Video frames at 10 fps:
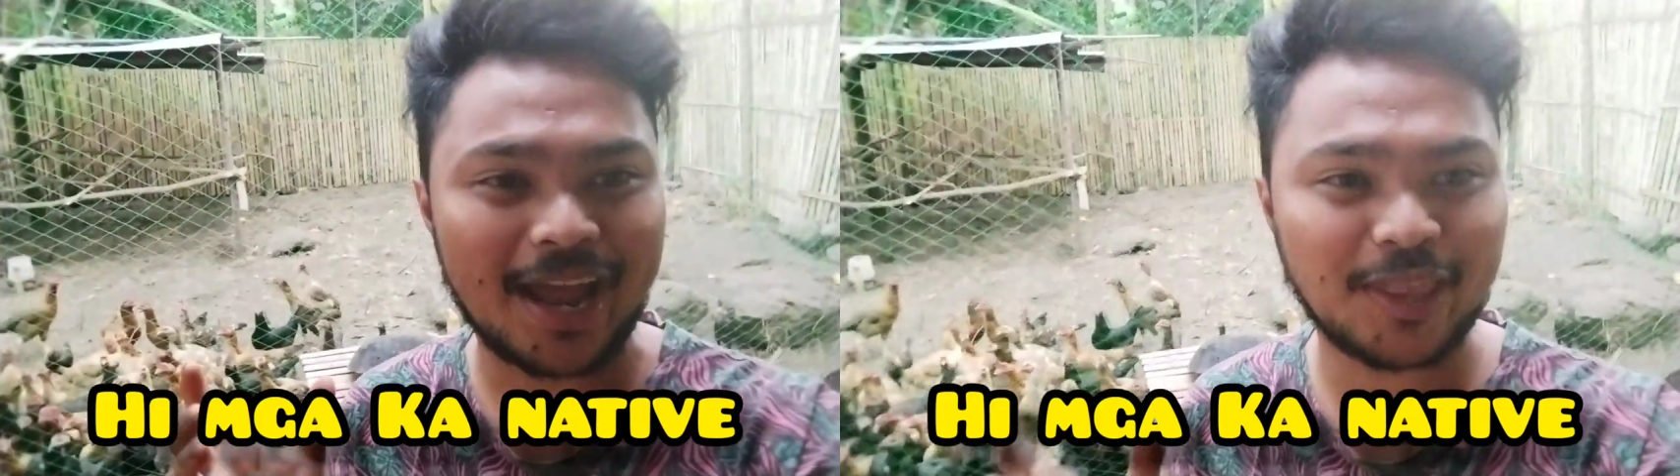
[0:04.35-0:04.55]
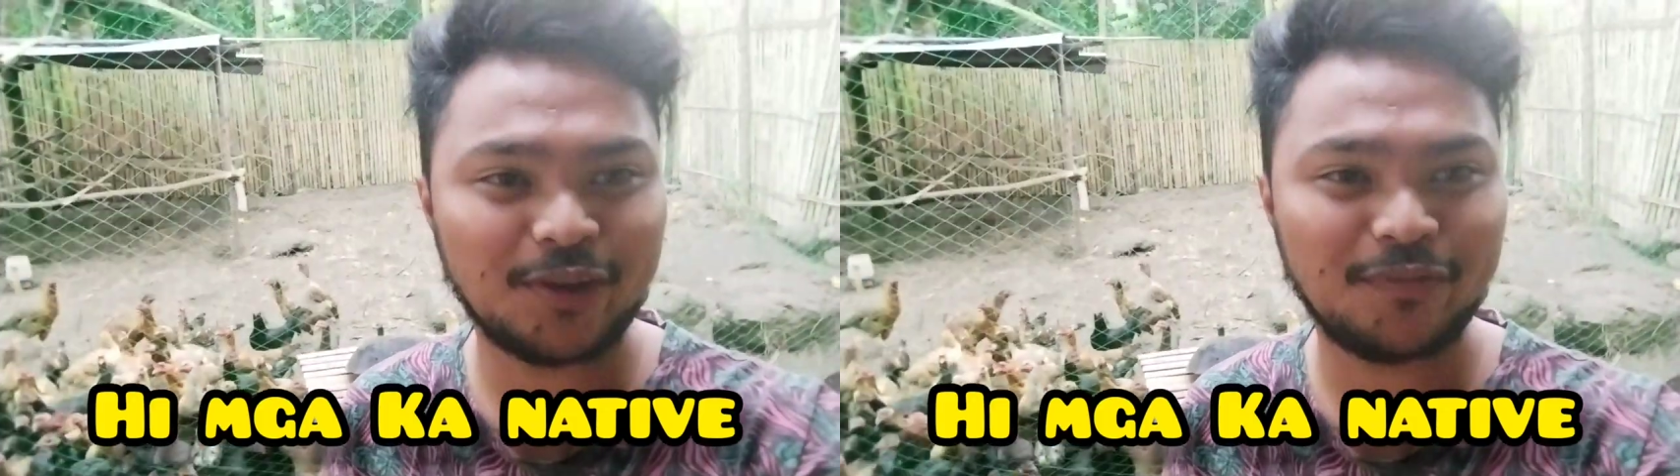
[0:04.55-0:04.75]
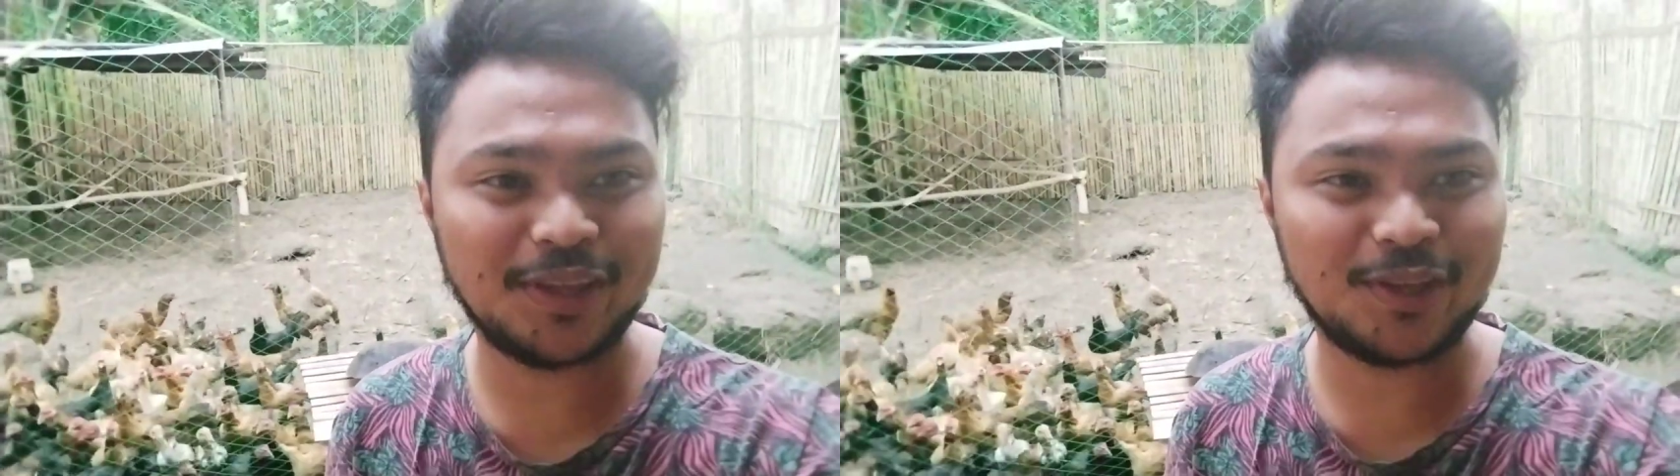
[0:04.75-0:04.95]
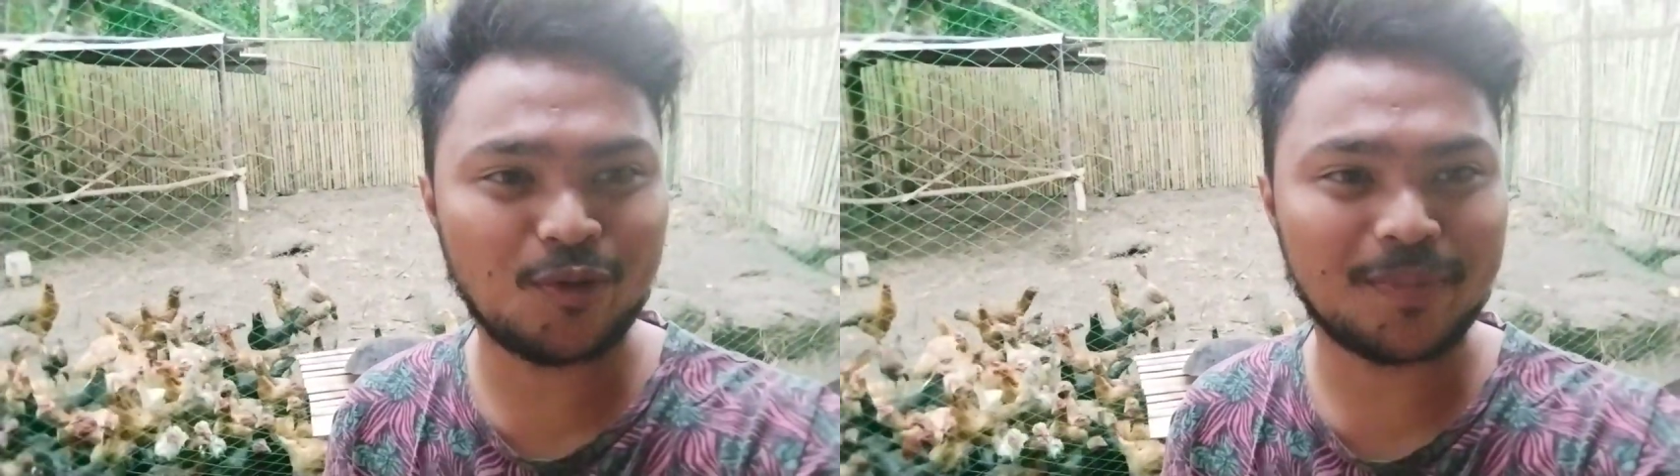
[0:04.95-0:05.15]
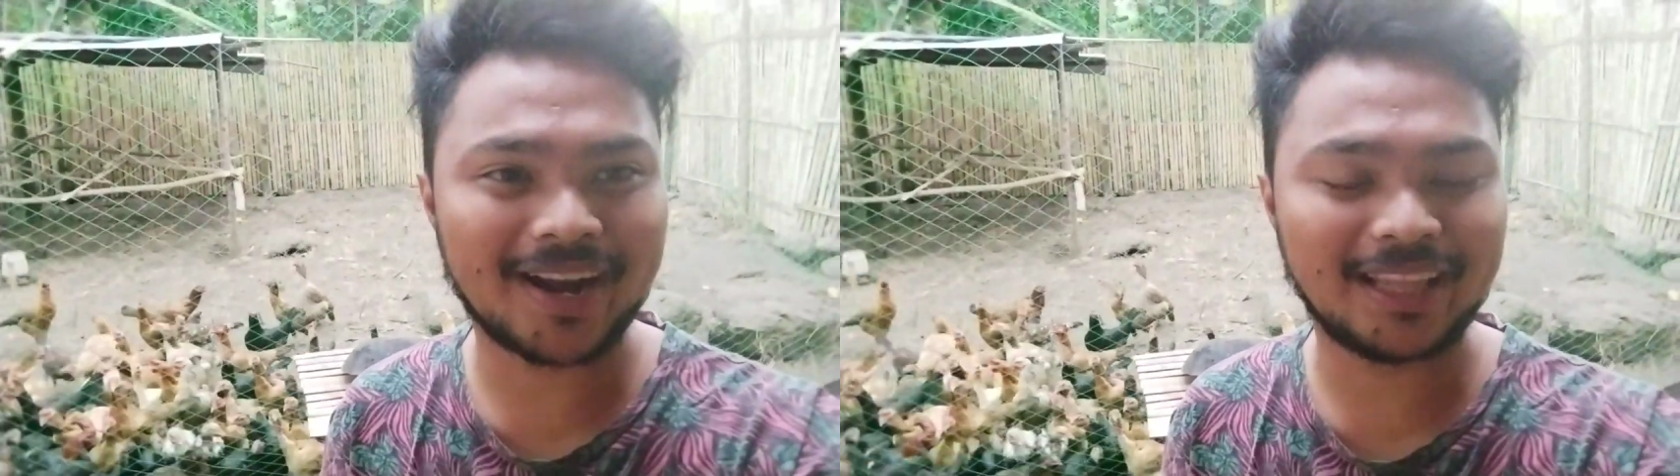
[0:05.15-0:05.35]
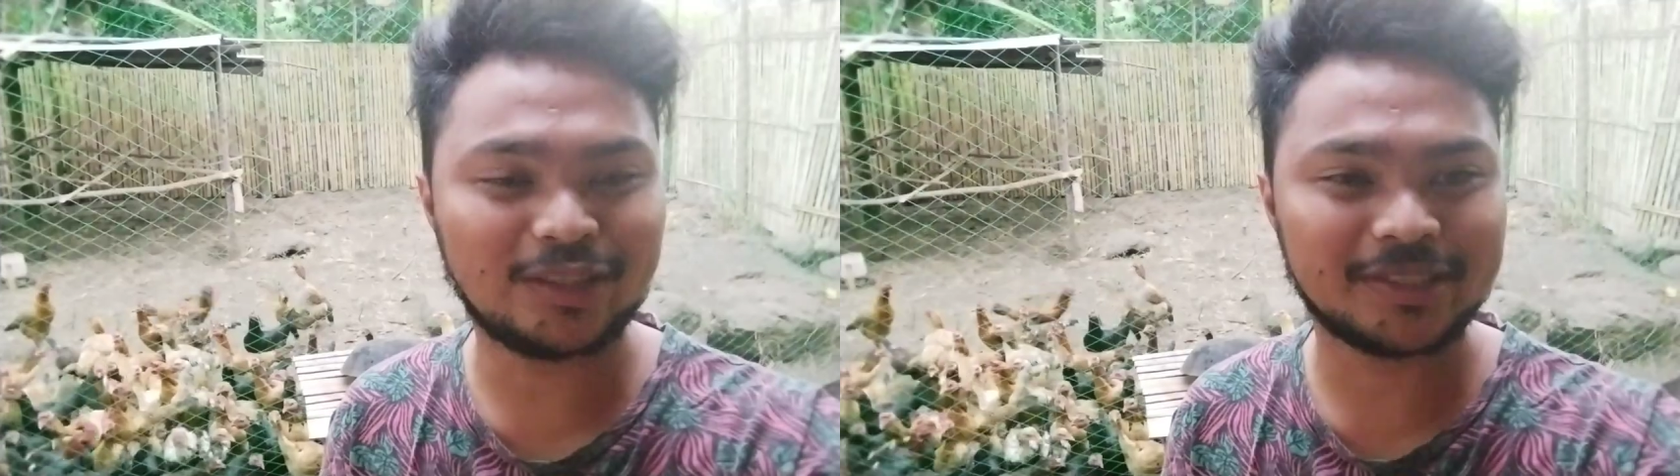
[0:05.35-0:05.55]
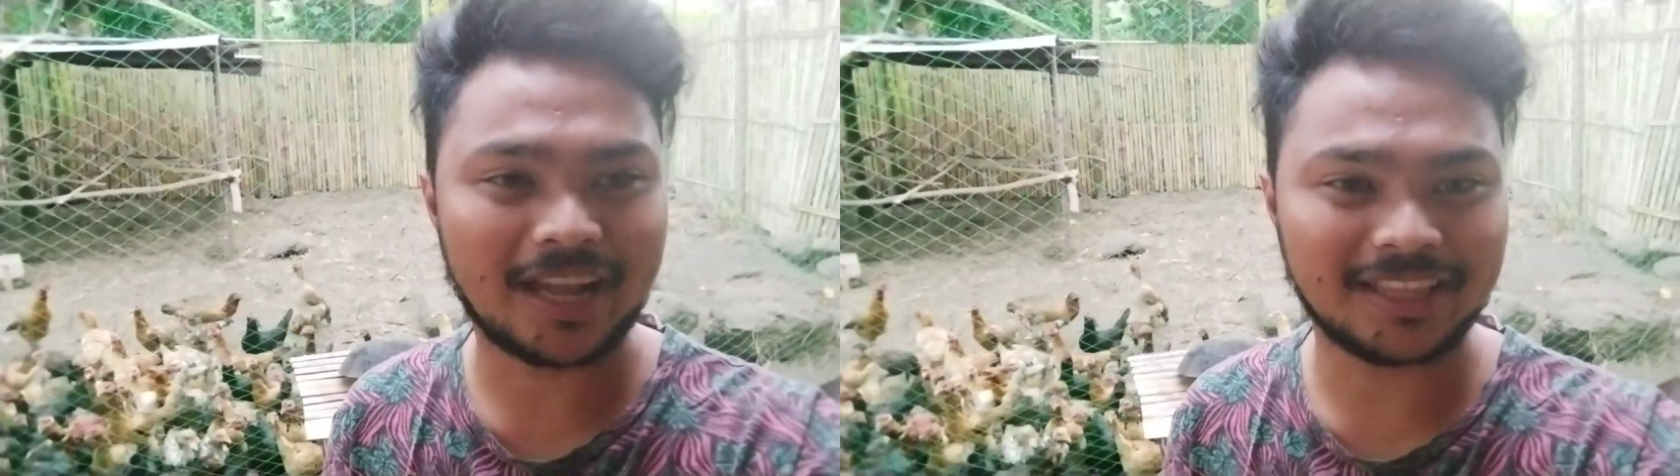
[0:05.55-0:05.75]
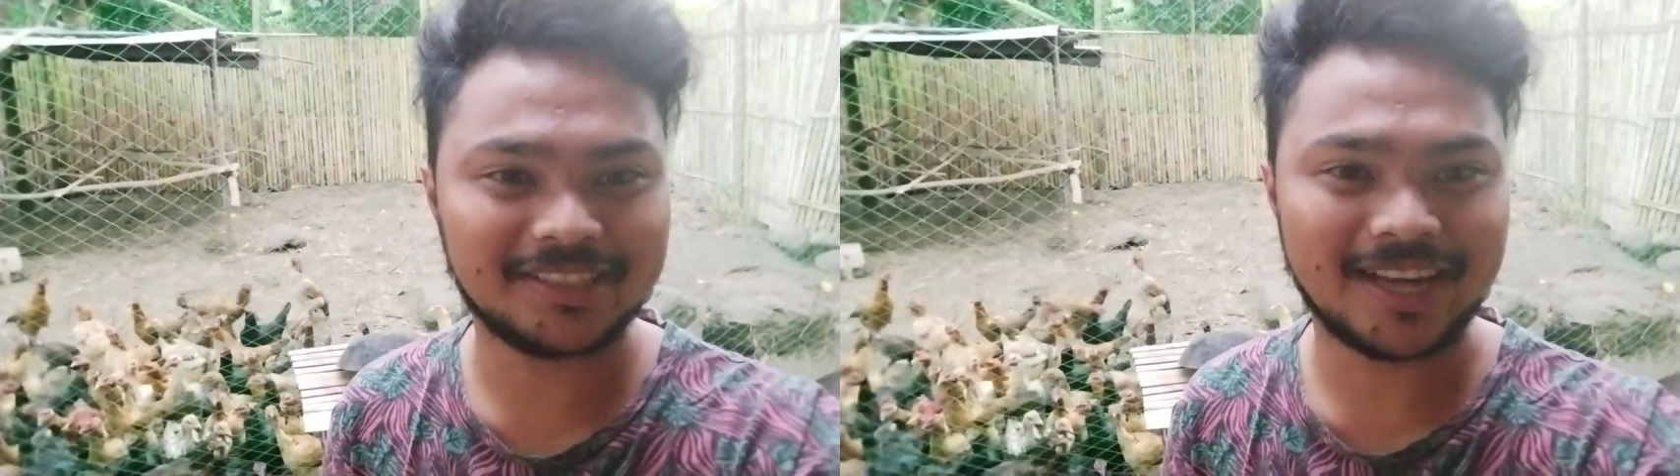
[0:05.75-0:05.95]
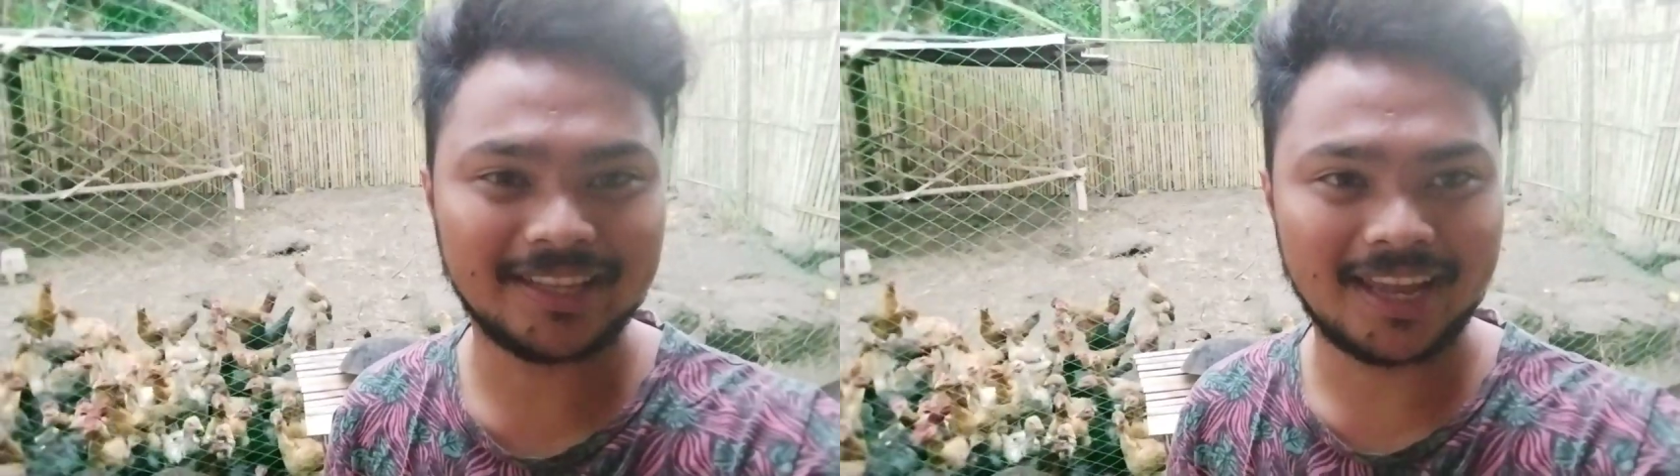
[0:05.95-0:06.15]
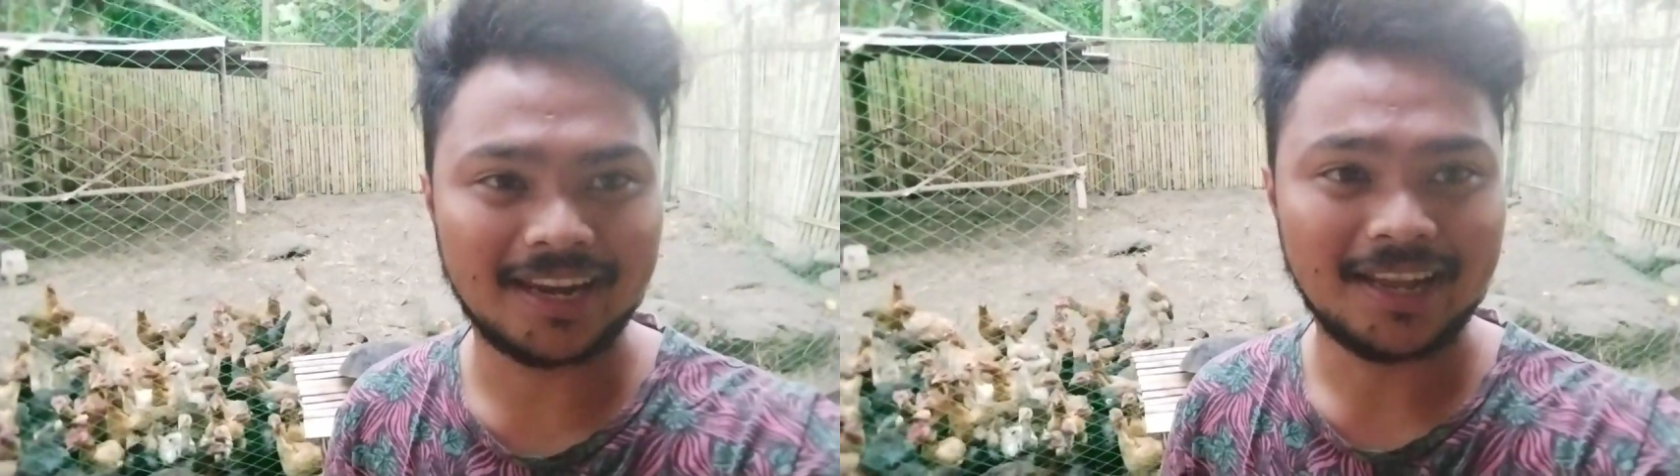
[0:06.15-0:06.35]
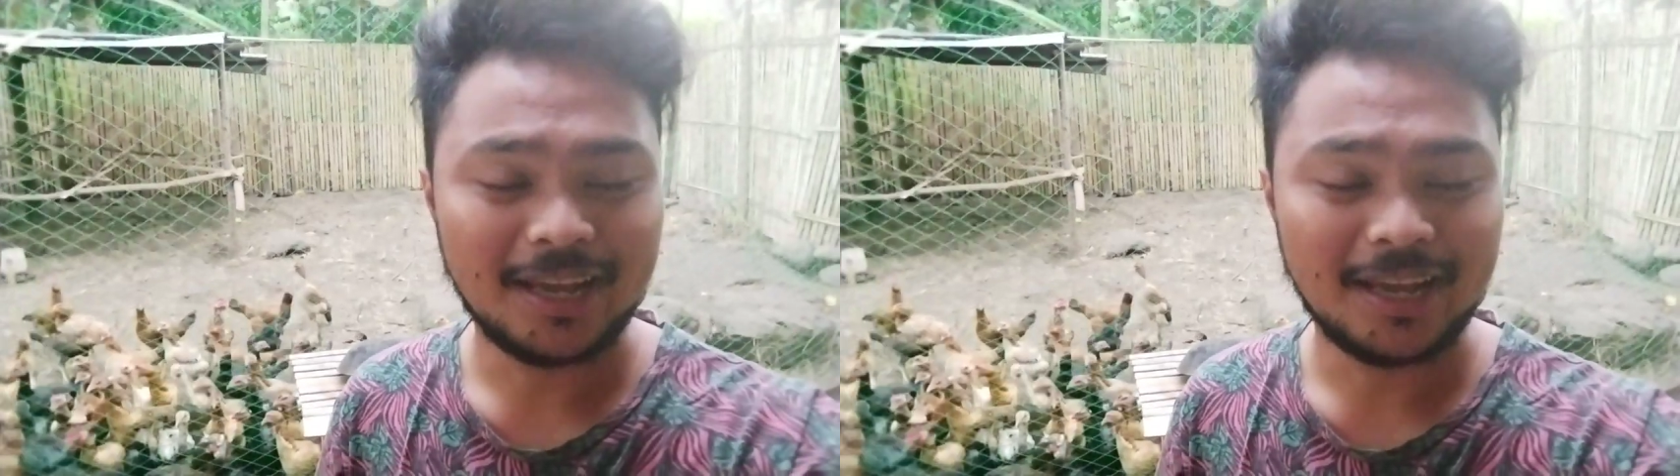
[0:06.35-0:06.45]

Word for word: another video para dito sa ating channel.